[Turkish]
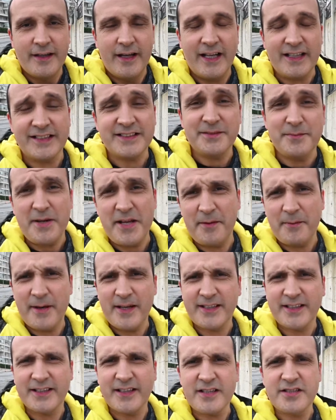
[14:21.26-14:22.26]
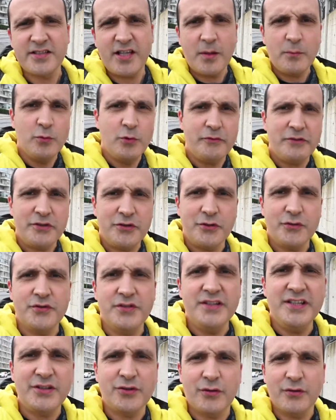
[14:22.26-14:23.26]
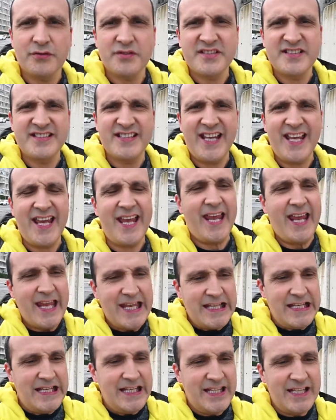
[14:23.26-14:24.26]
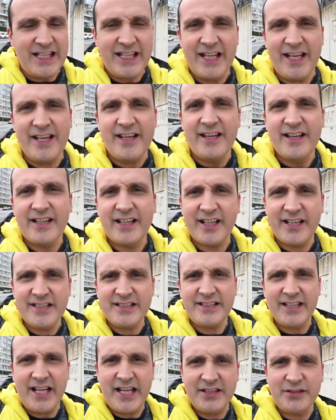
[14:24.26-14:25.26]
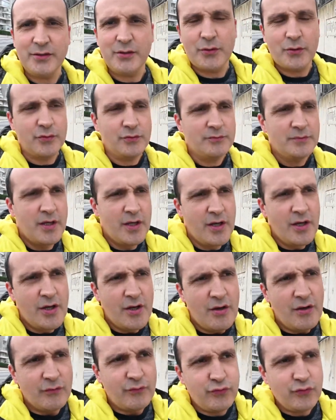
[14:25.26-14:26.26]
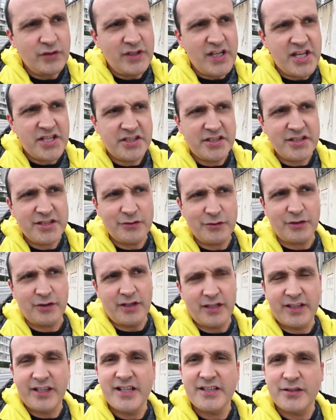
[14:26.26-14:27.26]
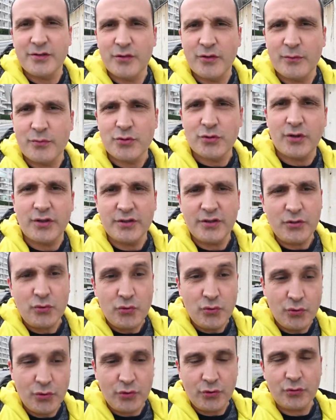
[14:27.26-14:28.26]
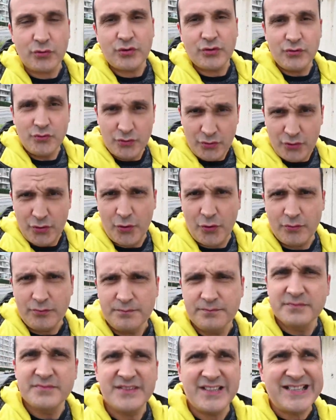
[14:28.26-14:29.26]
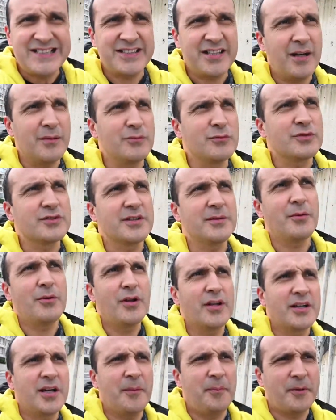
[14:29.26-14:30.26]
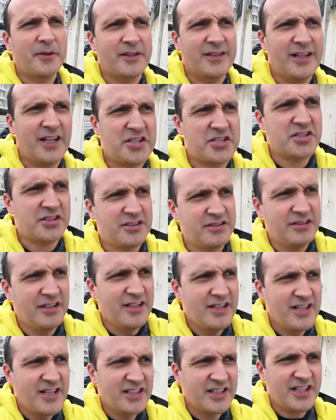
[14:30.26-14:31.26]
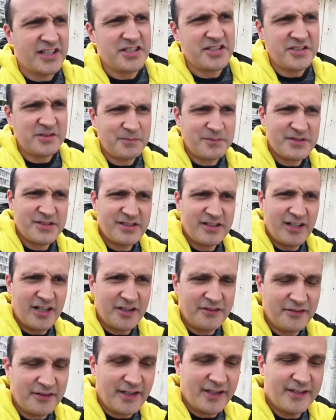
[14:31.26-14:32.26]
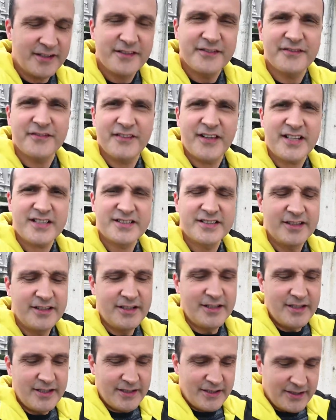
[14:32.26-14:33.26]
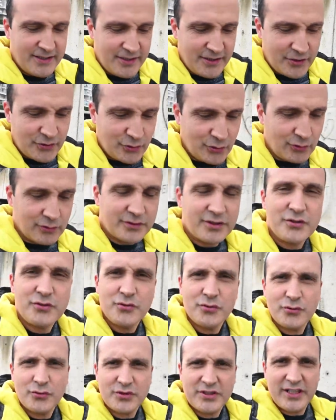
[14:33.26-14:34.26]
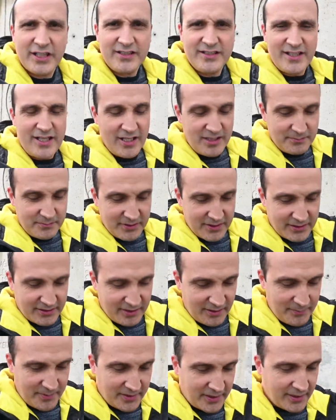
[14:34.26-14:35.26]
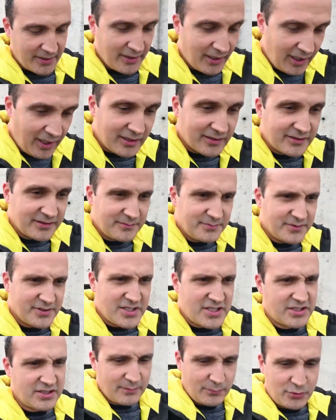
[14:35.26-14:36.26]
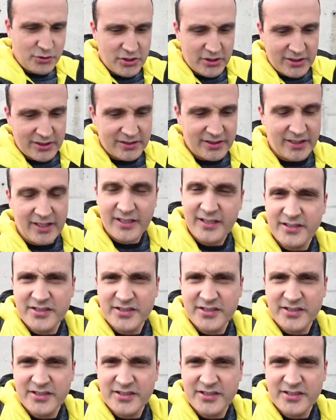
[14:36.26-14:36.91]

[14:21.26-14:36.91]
Herkese merhaba arkadaşlar. Bu videoyu Nikon Z50 ile kayıt ediyorum. Full HD olarak kayıt ediyorum şu anda. Yürüyor, yürüyorum. İstanbul'da böyle kapalı, açık, karışık bir hava var. Yolda yürürken elime kamerayı aldım. İşte bu şekilde